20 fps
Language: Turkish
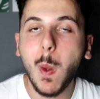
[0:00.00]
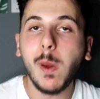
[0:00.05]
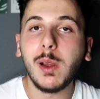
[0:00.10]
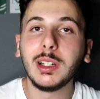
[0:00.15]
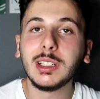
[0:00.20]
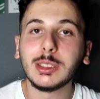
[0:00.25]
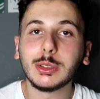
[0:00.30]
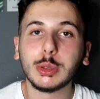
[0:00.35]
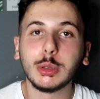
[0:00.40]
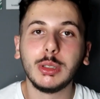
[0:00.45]

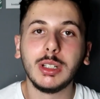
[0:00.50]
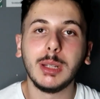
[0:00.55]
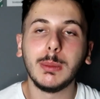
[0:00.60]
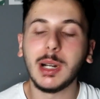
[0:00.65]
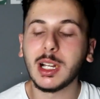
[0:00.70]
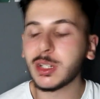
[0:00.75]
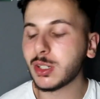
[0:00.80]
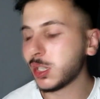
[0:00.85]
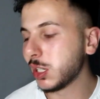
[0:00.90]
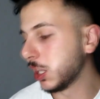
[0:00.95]
İlk soruyla
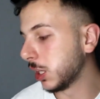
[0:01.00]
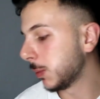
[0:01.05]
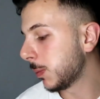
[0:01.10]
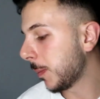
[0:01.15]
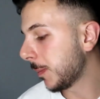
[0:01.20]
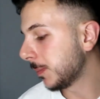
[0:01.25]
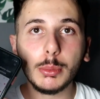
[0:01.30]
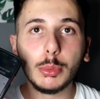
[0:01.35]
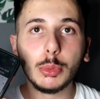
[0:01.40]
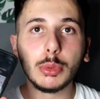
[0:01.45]
başlayalım.
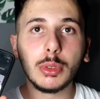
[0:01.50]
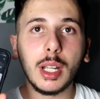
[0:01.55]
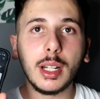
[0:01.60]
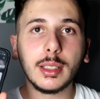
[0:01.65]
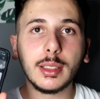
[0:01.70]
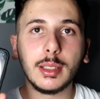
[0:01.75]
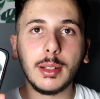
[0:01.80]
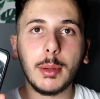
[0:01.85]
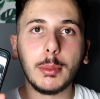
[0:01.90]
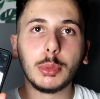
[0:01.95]
Bunlar
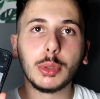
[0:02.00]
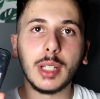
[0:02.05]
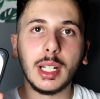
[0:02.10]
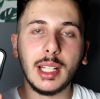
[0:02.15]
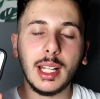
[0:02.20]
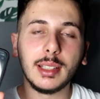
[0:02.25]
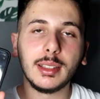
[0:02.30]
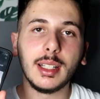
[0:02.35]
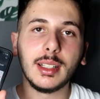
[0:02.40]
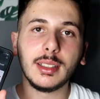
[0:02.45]
bu
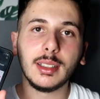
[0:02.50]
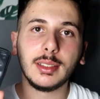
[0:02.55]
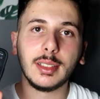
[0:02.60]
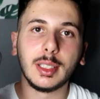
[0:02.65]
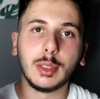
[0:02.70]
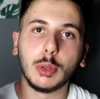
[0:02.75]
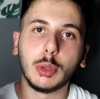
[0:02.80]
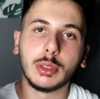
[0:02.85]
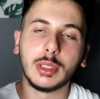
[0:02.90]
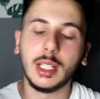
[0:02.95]
gelenlerde
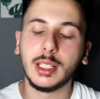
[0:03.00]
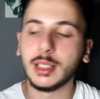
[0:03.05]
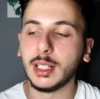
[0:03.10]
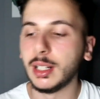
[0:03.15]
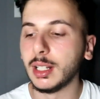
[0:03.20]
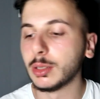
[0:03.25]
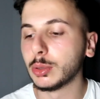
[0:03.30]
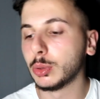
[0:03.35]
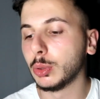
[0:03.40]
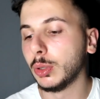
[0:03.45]
TikTok'tan
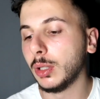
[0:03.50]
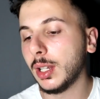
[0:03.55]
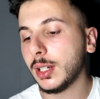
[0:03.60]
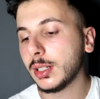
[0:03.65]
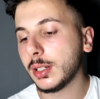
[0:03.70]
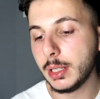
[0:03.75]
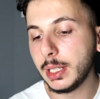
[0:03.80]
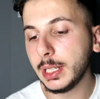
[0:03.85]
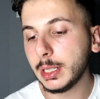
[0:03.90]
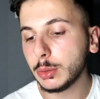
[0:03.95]
gelen sorular.
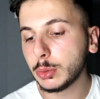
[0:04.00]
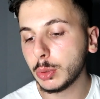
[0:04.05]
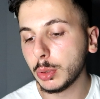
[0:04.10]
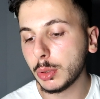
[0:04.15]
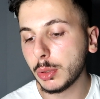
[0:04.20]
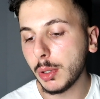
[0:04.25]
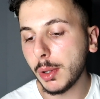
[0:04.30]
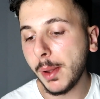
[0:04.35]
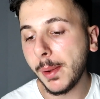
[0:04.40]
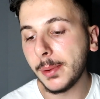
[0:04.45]
İlk
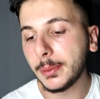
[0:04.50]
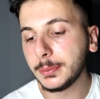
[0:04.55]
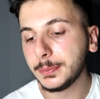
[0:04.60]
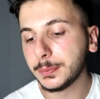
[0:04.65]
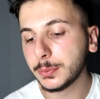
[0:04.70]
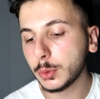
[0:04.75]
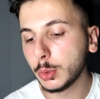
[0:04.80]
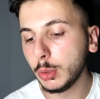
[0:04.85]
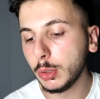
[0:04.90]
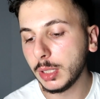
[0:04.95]
soru
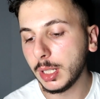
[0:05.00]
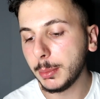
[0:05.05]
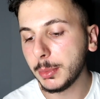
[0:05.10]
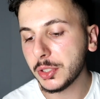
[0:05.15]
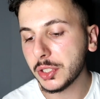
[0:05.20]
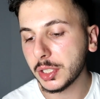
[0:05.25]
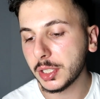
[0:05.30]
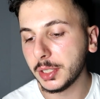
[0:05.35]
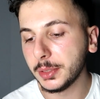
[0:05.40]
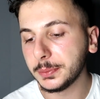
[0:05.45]
Gül
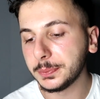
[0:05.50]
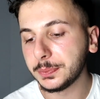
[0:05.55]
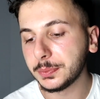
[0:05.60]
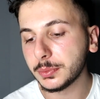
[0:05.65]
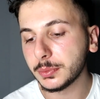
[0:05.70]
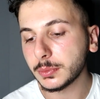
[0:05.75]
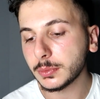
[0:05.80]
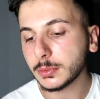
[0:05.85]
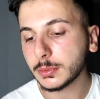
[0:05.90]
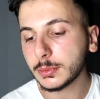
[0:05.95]
demiş ki
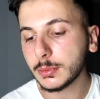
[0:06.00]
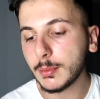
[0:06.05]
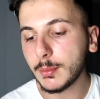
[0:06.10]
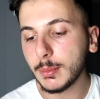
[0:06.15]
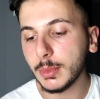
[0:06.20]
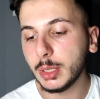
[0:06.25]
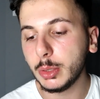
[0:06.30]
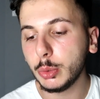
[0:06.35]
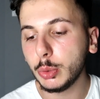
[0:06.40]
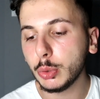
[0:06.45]

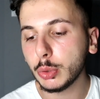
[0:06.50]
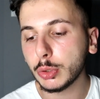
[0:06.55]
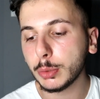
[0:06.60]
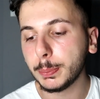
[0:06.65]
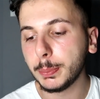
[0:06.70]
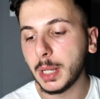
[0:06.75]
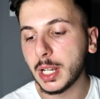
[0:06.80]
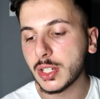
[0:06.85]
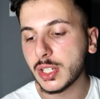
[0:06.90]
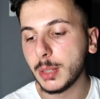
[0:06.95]

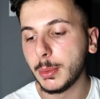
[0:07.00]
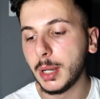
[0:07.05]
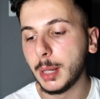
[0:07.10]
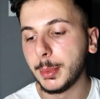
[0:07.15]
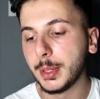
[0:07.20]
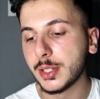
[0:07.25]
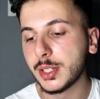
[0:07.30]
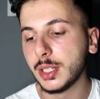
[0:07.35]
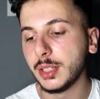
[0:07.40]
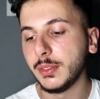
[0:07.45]
YouTube başlama
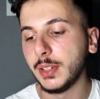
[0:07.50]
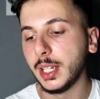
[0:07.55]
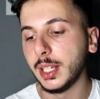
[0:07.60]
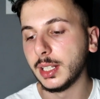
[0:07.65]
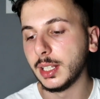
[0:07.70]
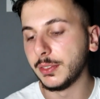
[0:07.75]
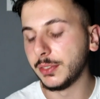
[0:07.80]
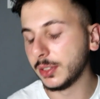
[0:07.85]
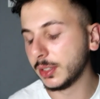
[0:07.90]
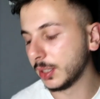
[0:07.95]
amacın ve
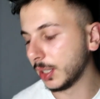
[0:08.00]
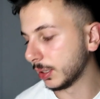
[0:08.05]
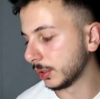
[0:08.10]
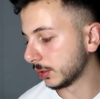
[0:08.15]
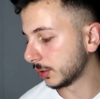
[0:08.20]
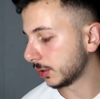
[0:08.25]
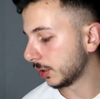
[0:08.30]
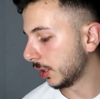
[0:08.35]
hedefin nedir?